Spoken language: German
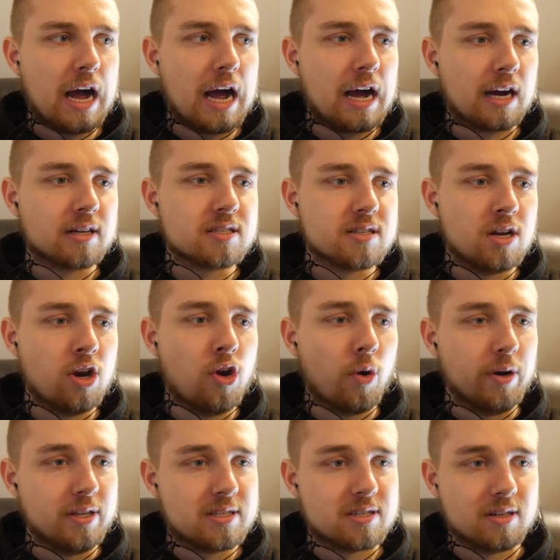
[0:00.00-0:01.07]
18,
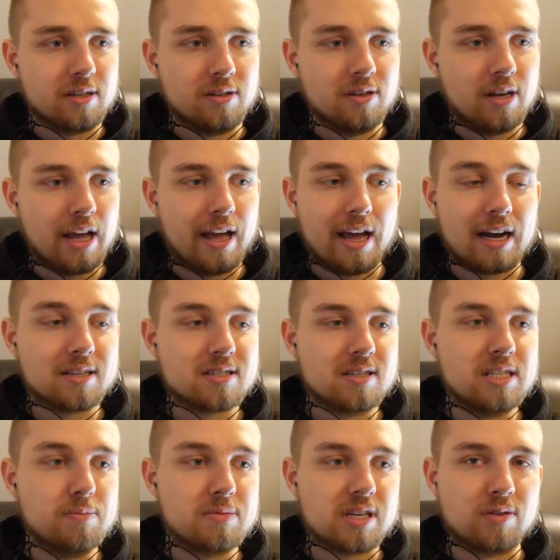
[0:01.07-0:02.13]
19, äh, 18,
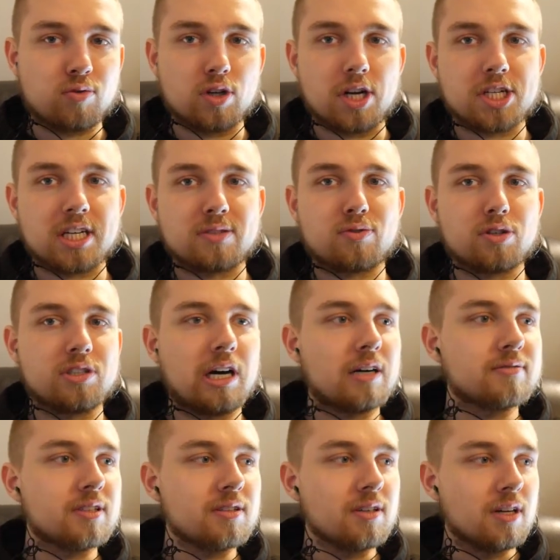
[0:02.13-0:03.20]
17 vor der Schlacht von
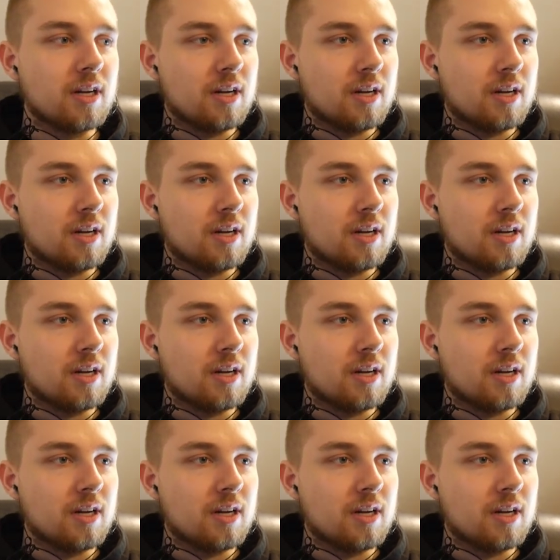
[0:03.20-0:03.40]
Yavin.